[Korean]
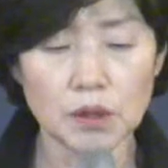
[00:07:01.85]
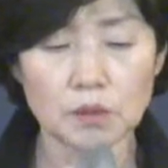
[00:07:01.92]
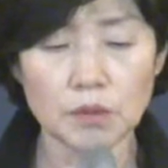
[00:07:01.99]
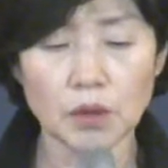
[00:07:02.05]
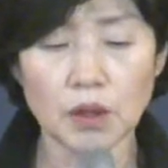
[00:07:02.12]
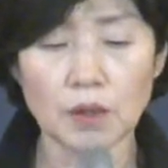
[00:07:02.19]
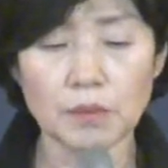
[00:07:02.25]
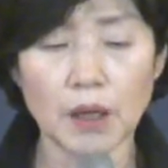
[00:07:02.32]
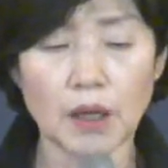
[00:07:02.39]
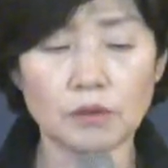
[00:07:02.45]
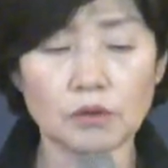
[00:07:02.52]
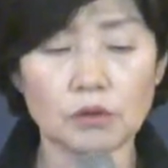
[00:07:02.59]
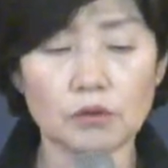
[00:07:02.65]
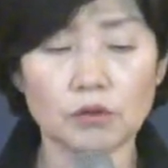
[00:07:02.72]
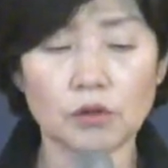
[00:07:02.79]
치며 감히
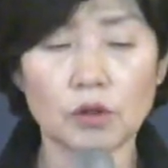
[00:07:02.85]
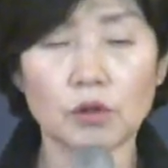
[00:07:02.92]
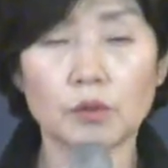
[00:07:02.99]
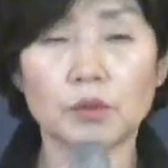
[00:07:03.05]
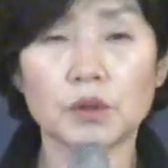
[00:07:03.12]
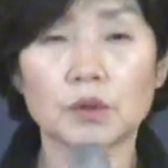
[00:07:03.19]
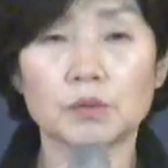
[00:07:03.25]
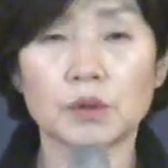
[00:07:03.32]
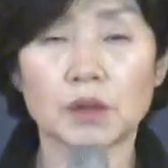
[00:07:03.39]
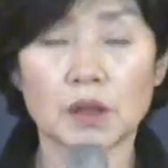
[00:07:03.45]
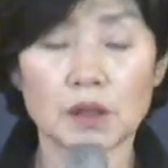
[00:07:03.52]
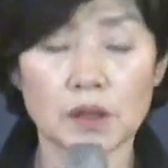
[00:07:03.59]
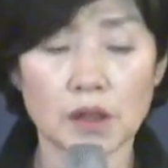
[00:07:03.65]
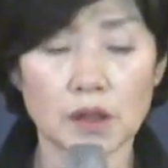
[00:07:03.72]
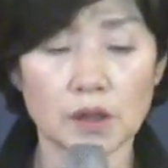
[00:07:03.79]
하늘을 우러러보지
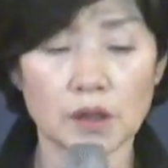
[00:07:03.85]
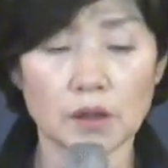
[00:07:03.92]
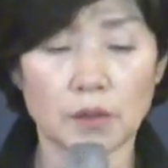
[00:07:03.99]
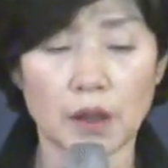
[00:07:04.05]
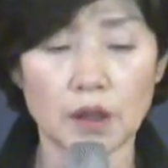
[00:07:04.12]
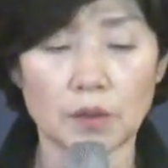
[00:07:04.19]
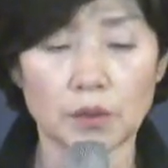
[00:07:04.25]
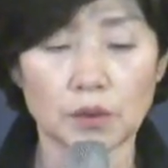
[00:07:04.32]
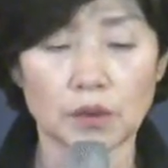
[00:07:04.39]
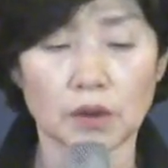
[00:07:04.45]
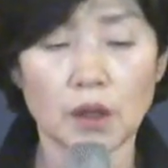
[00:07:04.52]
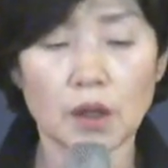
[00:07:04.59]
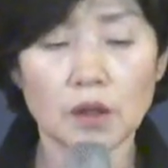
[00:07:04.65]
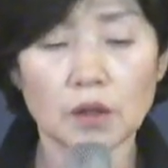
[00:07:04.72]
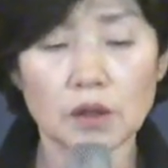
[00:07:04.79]
못하는 세리를 바라보는
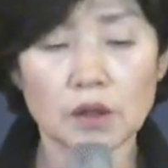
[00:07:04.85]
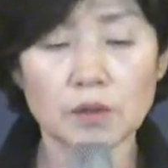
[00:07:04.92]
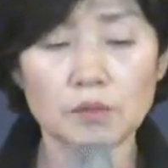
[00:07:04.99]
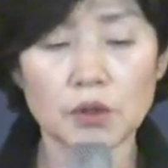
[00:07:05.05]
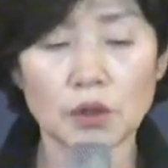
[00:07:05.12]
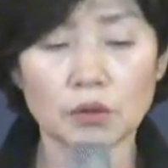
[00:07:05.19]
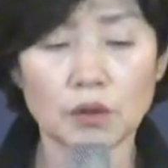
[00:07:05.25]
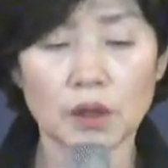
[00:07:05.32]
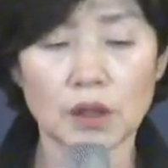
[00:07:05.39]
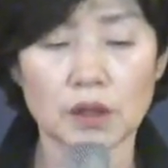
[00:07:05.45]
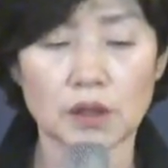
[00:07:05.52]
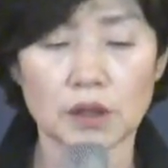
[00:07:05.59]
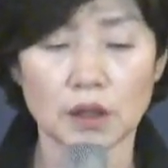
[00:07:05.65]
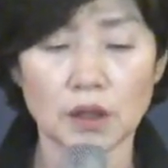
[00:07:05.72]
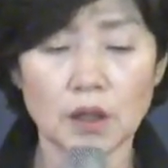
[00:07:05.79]
그 심정과
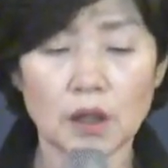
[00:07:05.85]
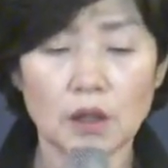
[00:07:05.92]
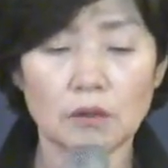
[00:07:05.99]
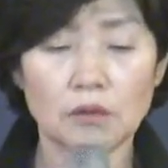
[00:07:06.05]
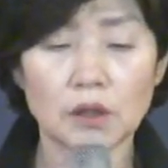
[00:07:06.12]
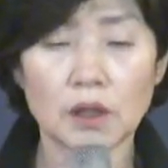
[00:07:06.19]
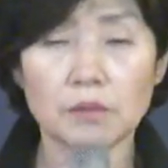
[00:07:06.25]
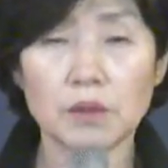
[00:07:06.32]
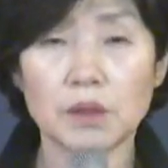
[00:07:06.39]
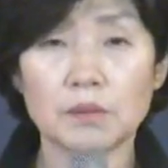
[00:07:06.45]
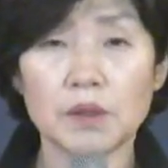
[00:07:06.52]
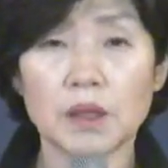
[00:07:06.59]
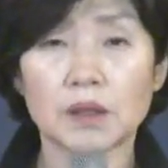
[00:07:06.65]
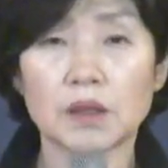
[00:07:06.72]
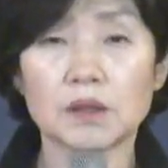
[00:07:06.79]
같이 우리가
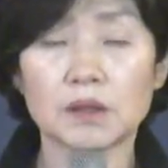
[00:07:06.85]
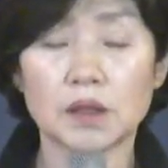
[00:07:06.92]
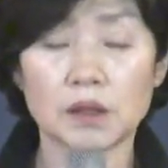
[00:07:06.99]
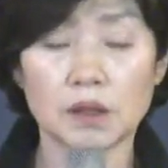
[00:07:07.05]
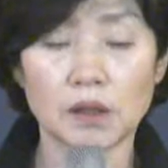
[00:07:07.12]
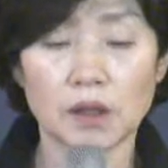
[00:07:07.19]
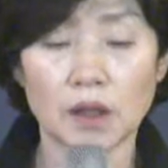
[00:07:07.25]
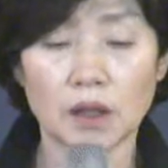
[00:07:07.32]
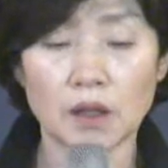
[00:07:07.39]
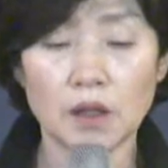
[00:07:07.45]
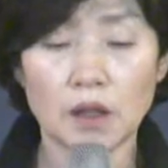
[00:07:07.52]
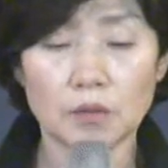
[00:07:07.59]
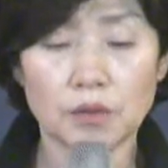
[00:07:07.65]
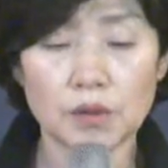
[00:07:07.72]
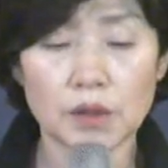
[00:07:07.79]
믿음이 약한 자들이나
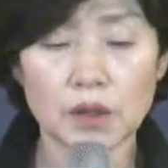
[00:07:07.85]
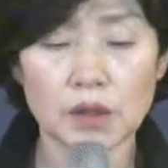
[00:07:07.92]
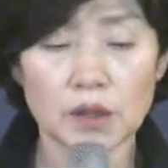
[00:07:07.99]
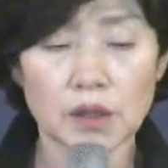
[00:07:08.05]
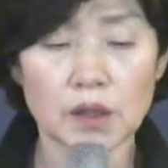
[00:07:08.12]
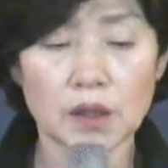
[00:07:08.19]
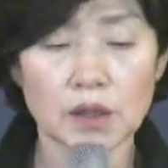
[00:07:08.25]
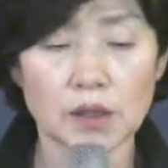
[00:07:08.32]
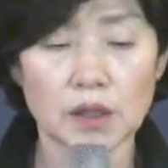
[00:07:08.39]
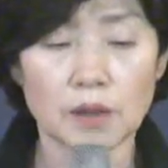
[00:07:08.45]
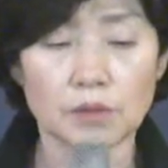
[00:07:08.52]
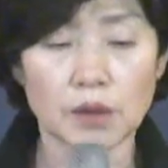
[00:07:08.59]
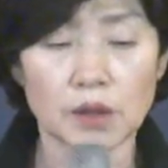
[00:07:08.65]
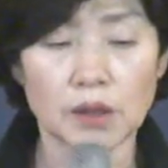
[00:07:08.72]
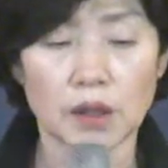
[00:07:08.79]
불신 세상
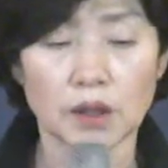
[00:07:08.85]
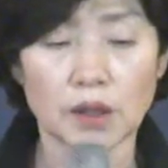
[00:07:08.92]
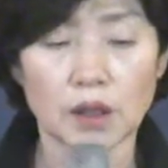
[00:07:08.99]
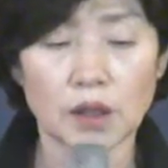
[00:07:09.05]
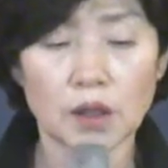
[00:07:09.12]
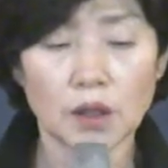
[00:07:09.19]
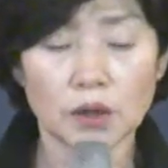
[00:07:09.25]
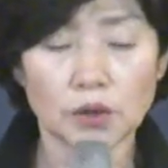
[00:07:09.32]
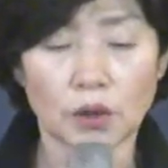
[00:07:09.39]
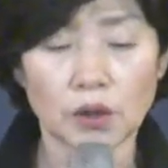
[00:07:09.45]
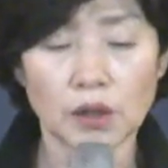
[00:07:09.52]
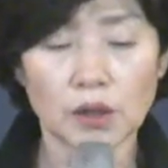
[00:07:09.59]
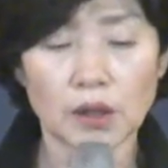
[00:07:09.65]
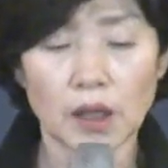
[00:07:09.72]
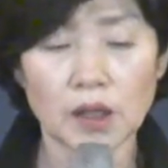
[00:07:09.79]
사람들을 향해
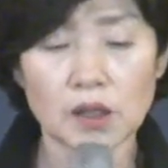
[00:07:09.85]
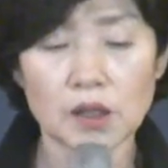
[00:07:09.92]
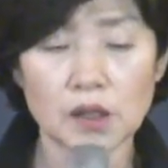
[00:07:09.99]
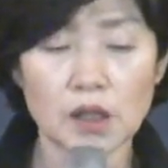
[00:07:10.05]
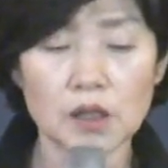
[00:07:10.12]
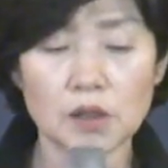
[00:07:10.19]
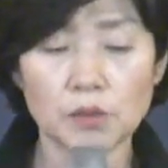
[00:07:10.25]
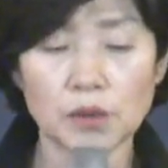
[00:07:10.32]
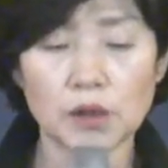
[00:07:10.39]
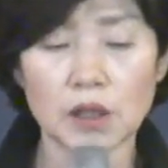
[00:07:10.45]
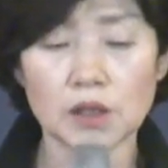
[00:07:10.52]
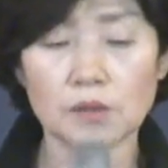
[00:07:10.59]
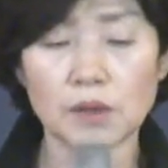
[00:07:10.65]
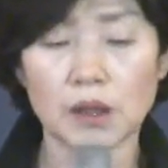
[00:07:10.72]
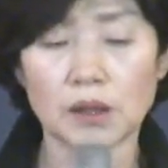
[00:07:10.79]
너희는 나같이 살지
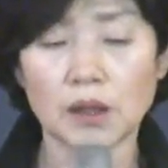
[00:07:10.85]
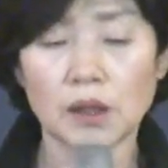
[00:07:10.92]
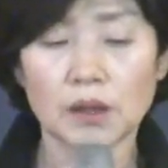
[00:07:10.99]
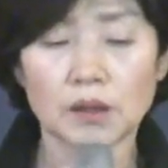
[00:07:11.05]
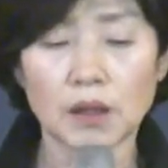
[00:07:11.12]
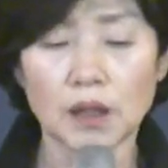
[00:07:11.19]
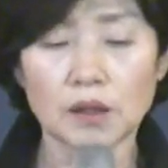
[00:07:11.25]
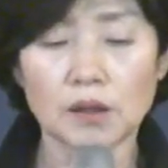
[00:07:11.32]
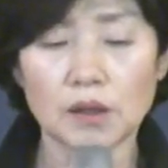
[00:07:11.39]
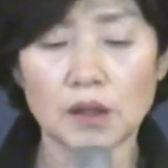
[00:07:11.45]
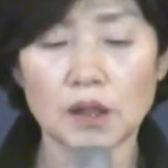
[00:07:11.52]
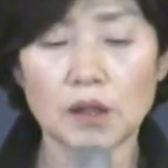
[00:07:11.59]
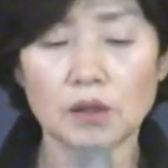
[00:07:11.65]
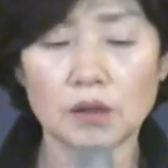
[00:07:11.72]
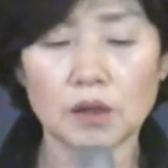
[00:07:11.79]
못하지만 나는
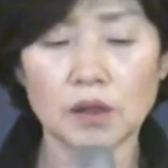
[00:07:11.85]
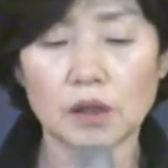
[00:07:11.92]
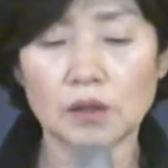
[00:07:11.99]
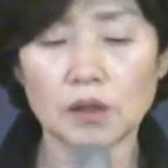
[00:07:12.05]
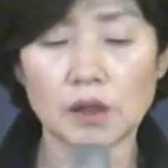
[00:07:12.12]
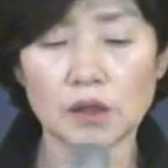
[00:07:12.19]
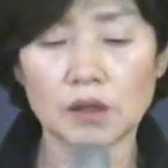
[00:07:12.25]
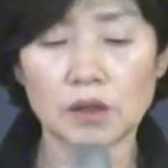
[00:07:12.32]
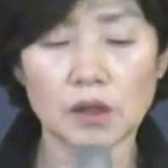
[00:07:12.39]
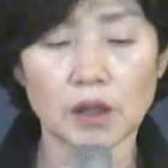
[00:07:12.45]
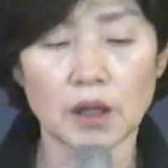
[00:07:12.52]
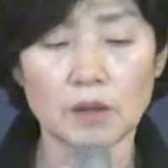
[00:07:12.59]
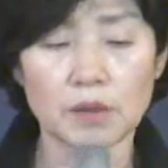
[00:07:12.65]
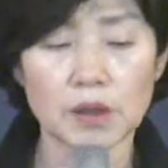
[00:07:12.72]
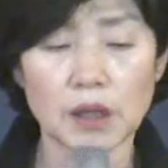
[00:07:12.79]
이런 이런 일들을
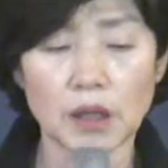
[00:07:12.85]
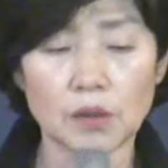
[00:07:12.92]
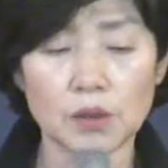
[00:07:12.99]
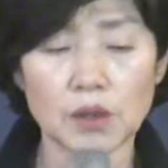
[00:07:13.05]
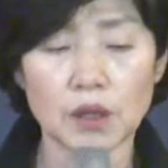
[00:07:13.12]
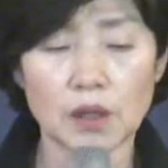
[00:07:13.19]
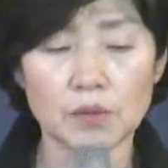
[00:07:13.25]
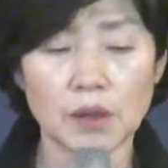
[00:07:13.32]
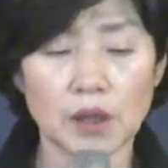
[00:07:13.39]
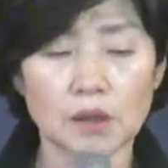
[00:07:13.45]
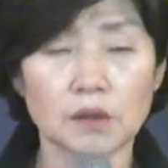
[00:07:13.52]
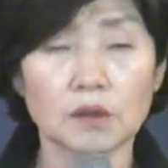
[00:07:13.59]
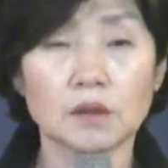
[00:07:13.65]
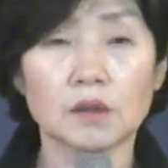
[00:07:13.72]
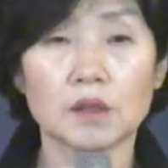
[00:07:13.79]
행하며 살아온
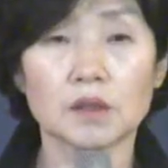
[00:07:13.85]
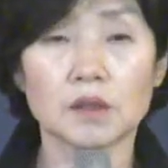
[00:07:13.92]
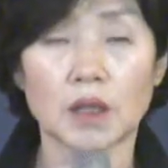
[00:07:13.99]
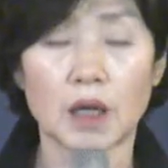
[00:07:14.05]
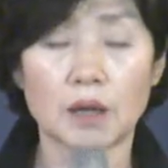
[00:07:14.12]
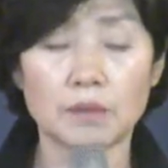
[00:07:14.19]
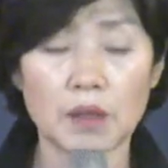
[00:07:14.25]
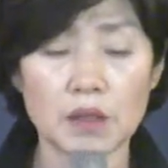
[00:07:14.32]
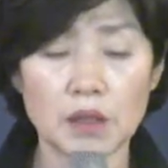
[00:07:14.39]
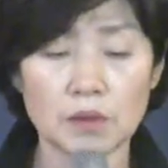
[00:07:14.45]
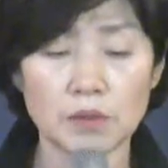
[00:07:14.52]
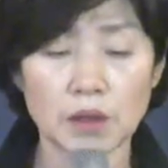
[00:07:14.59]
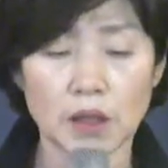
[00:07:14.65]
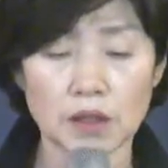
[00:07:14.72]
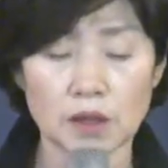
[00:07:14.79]
사람이라는 은근한
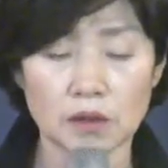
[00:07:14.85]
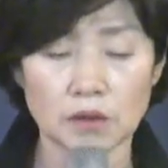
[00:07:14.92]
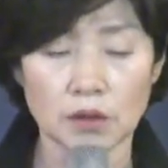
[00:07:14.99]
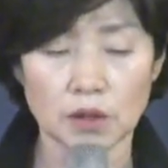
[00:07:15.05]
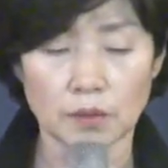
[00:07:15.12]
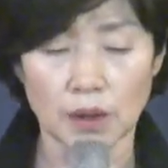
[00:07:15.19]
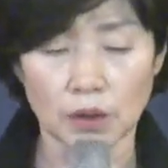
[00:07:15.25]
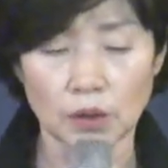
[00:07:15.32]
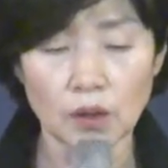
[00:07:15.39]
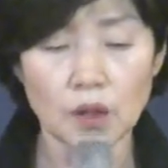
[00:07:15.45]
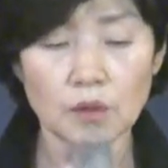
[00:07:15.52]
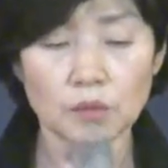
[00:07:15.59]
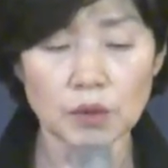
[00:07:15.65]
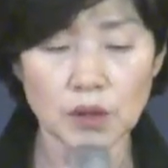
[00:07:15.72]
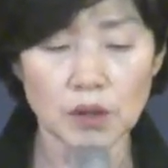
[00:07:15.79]
자만심을 가지는 것이 바로
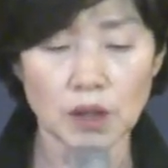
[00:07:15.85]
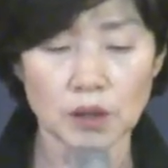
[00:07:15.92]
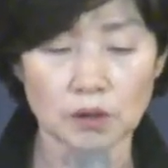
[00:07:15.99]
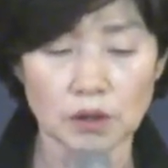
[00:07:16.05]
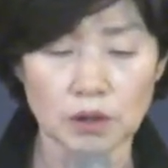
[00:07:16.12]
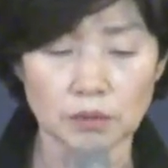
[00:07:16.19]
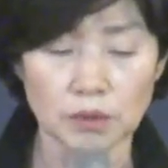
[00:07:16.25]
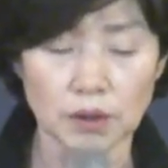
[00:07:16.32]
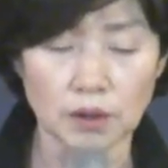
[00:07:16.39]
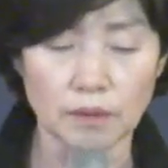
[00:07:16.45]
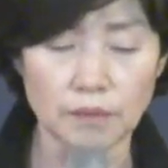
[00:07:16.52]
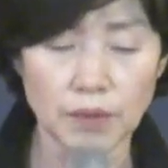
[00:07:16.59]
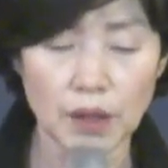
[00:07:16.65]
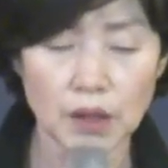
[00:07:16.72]
문제인 것입니다.